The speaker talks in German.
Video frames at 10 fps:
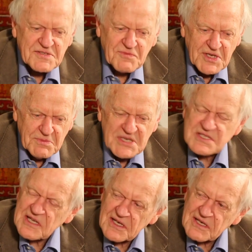Es war immer
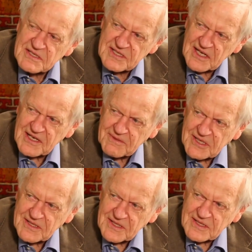sehr, sehr
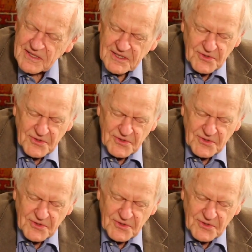lebendig.